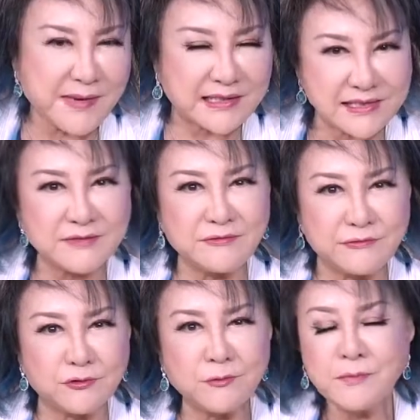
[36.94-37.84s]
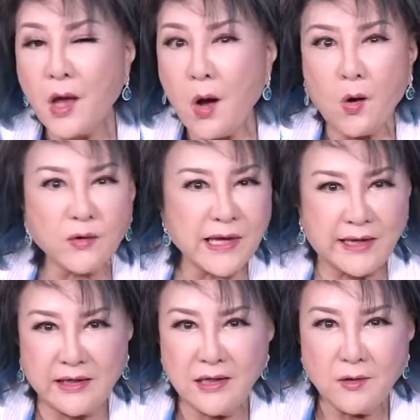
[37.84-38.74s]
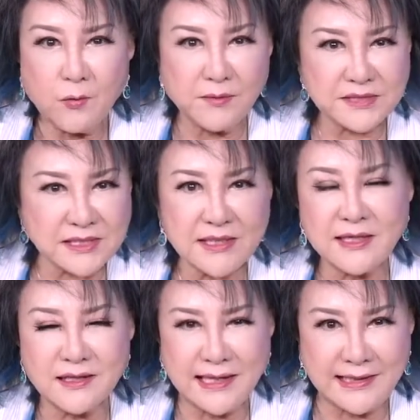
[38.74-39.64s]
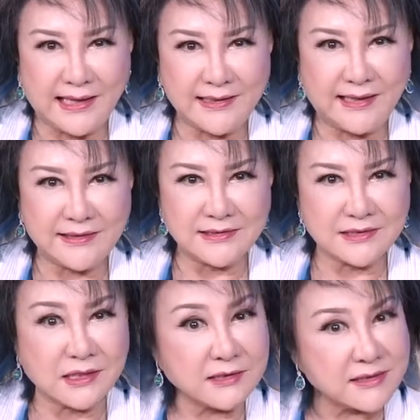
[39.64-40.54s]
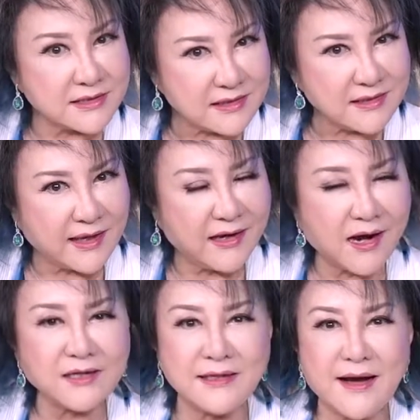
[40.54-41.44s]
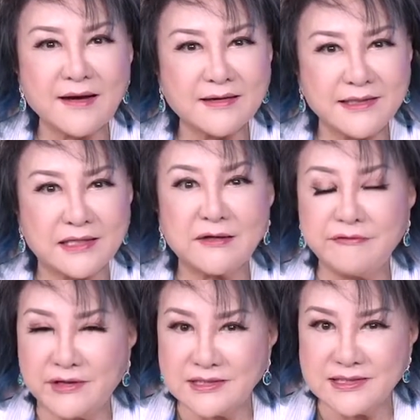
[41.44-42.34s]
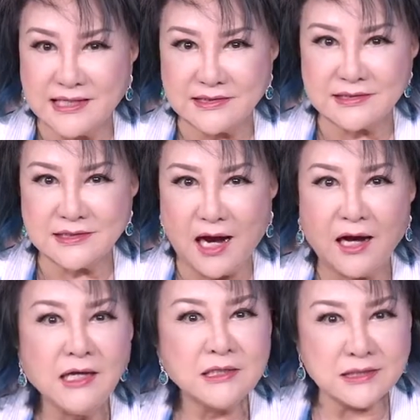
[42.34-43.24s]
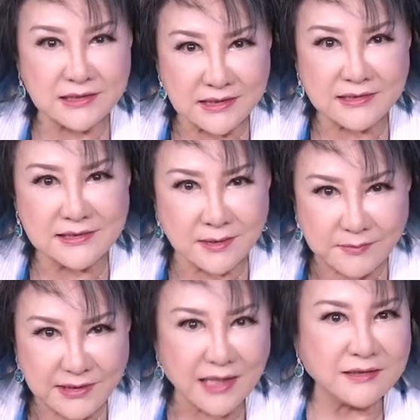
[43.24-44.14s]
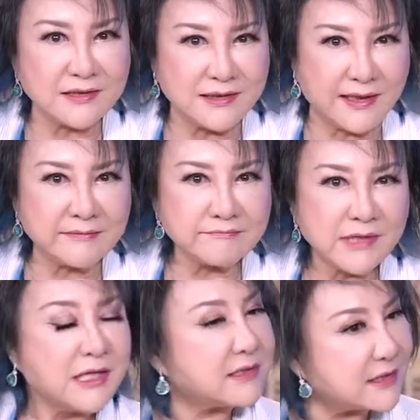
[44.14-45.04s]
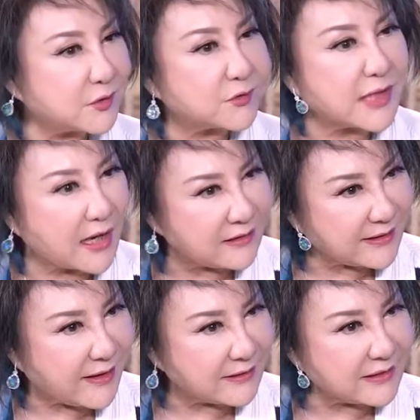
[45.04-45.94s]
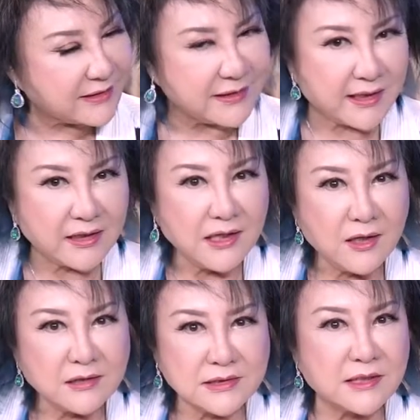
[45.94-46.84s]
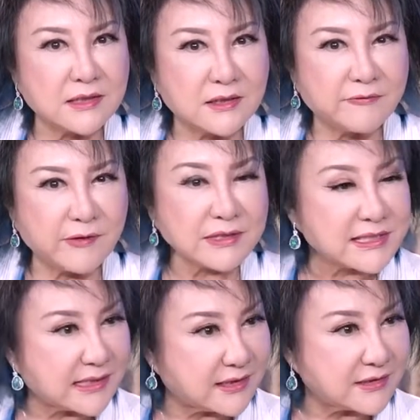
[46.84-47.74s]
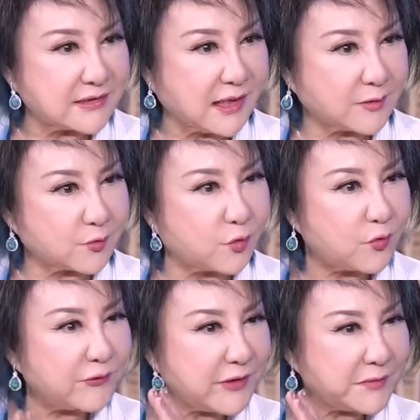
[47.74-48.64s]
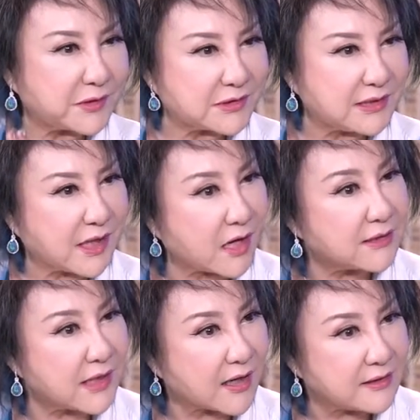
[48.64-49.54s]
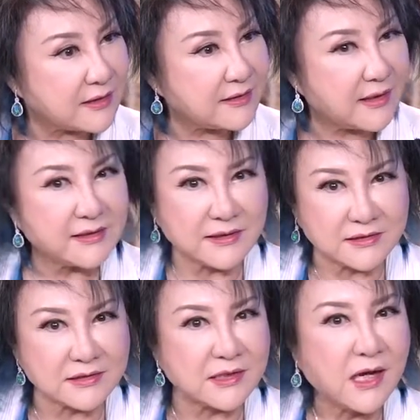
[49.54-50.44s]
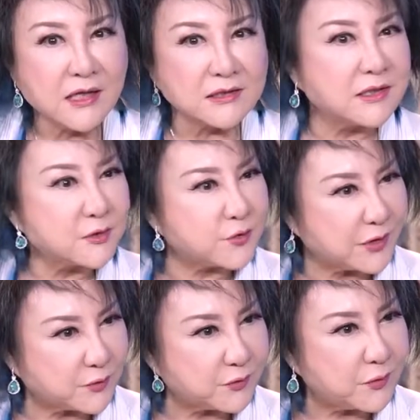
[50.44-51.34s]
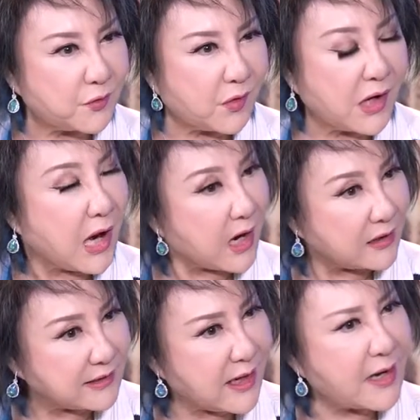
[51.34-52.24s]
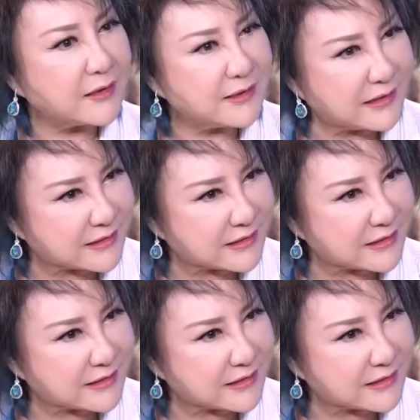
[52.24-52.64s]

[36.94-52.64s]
满幸福。对，OK，我们今天要来谈谈的是，今年二零二二年的房地产市场是一个怎么样的年？自从在二零二零年，这房地产的市场突飞猛进，二零二一年也是热血如火，二零二二年